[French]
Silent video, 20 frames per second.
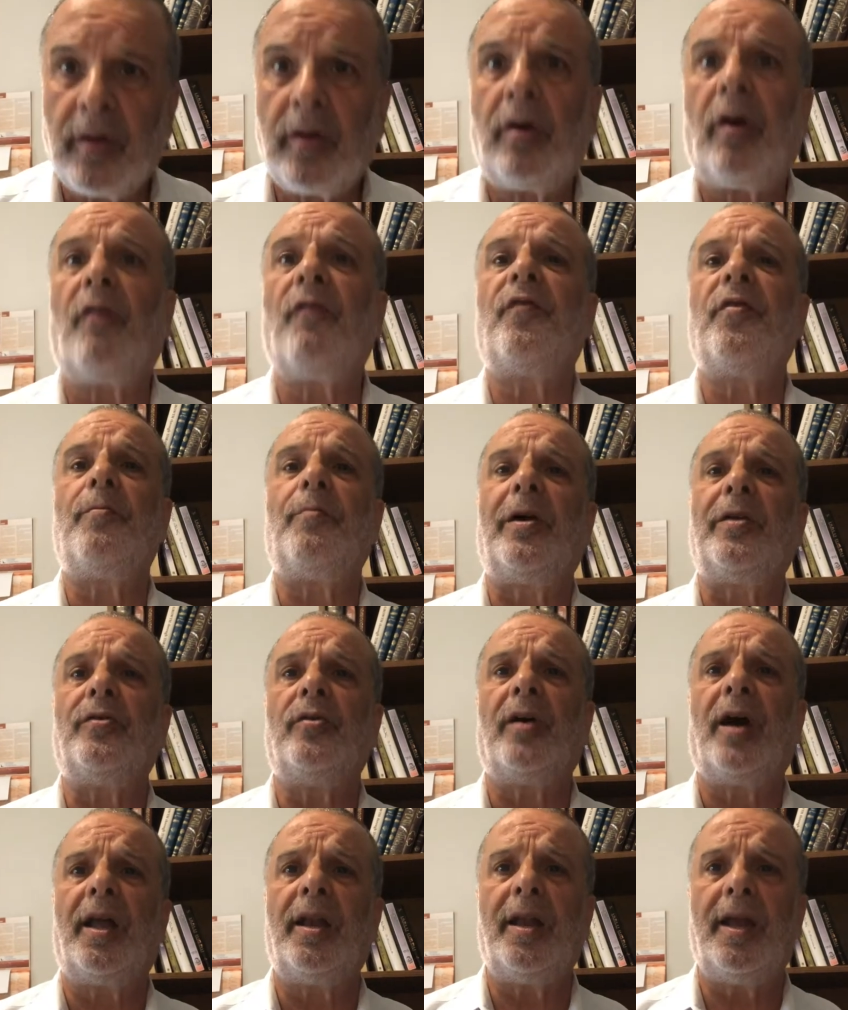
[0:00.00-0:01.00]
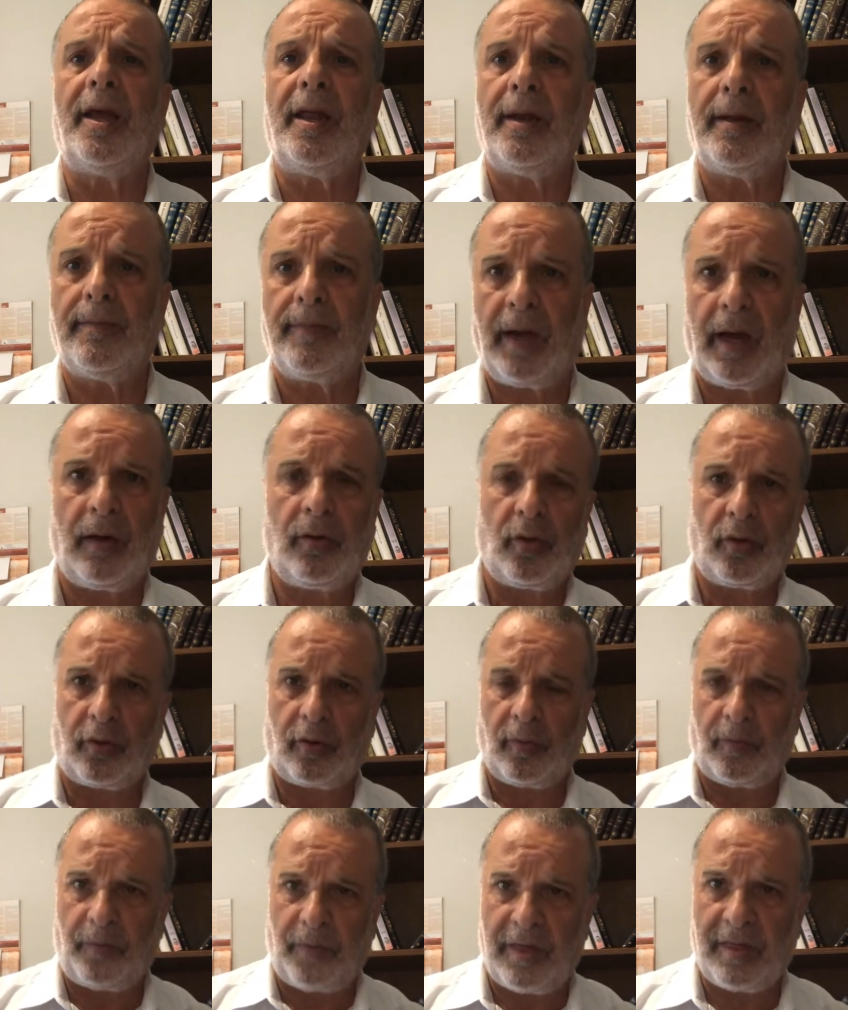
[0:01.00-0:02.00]
on ne fait pas de Hallel, alors que
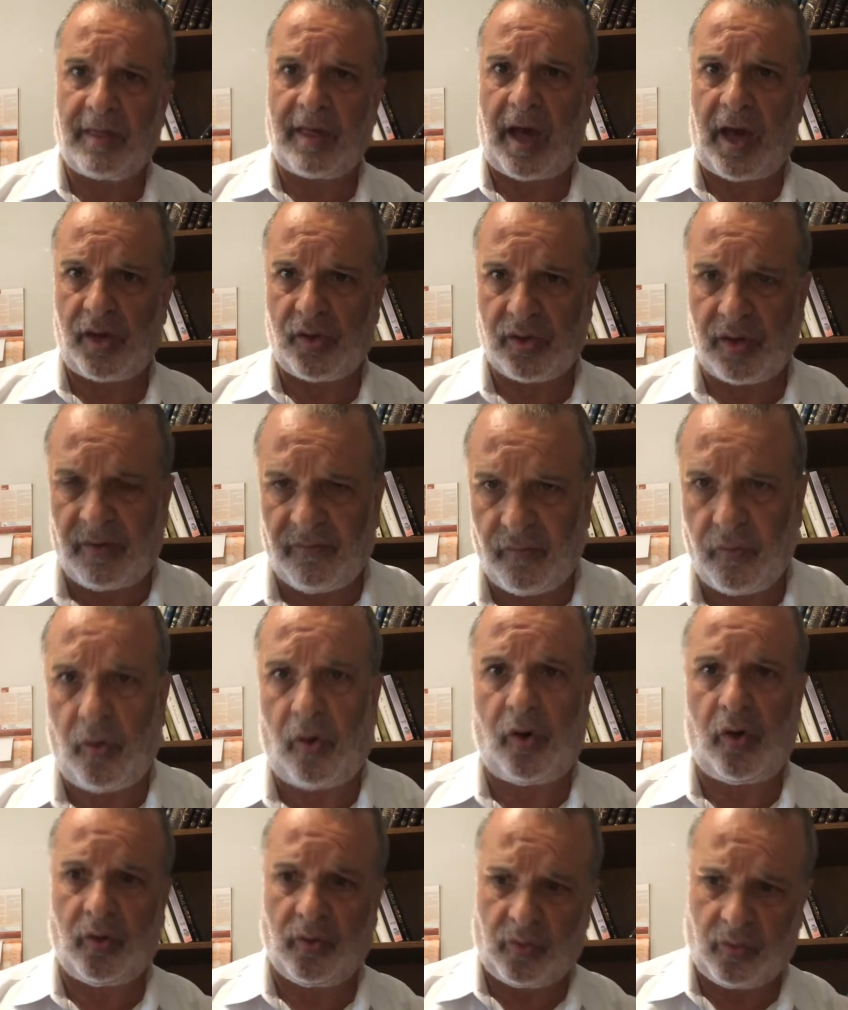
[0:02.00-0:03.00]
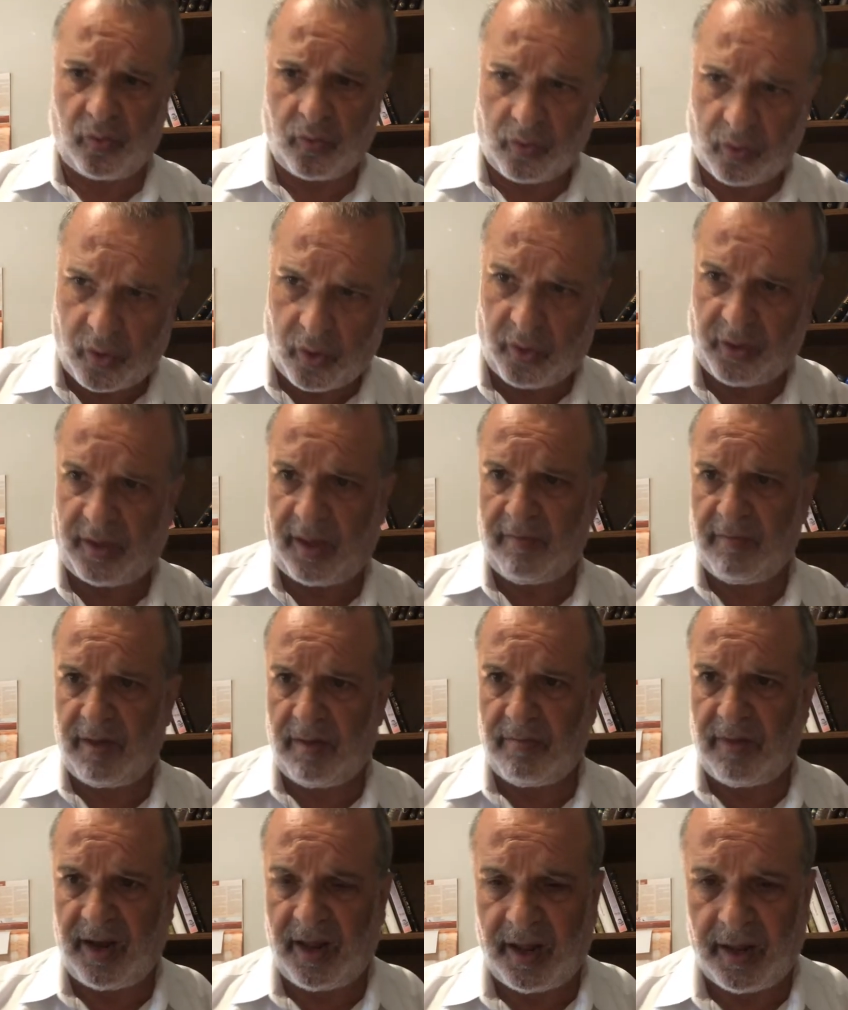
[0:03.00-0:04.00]
Pesach, Shavuot, Sukkot et
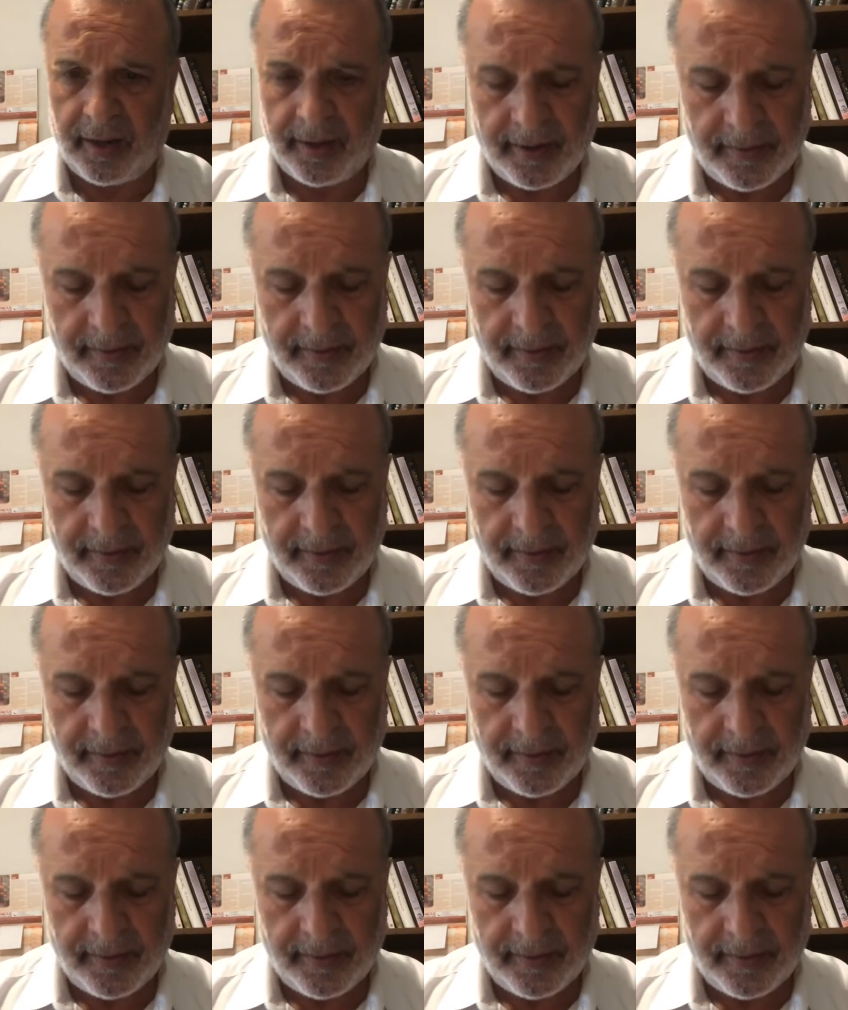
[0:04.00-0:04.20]
même les,